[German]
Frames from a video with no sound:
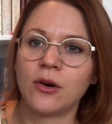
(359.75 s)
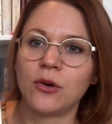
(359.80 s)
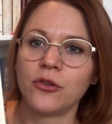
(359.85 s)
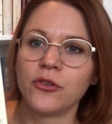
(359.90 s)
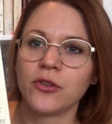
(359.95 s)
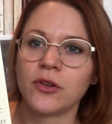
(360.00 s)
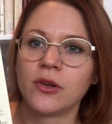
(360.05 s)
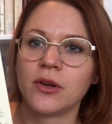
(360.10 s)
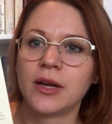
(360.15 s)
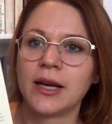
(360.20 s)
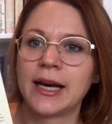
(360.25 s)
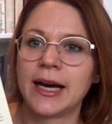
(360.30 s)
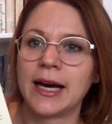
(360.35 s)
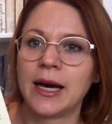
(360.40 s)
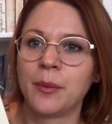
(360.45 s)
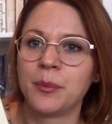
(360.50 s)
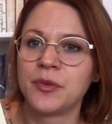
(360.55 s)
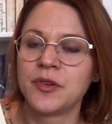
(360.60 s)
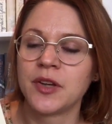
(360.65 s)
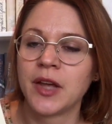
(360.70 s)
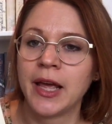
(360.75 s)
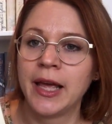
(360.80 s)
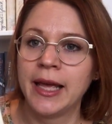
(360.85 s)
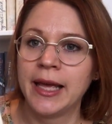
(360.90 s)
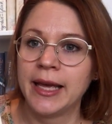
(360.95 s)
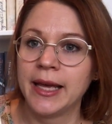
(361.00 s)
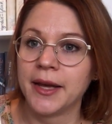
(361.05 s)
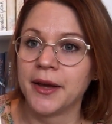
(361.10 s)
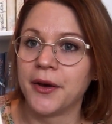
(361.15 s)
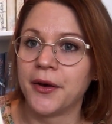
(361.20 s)
rausgekramt.
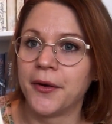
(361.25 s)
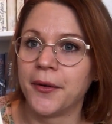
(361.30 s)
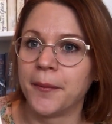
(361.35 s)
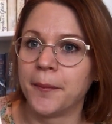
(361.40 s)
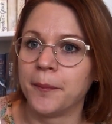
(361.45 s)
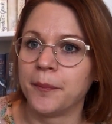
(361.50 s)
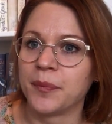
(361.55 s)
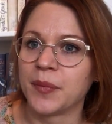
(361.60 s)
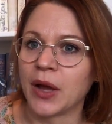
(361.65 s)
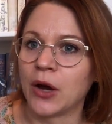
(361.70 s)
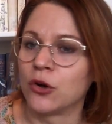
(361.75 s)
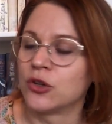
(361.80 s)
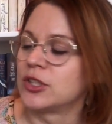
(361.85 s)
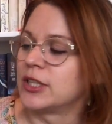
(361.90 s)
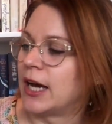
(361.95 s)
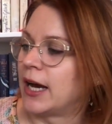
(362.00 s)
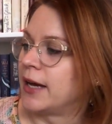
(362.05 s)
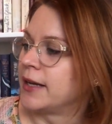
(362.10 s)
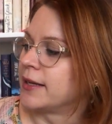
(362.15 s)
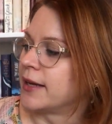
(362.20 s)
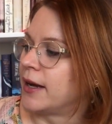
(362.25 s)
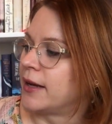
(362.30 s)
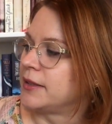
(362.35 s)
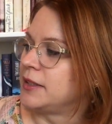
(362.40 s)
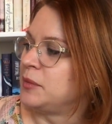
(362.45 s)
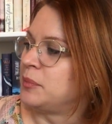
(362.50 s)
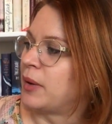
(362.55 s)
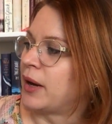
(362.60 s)
Ähm, auch da ja die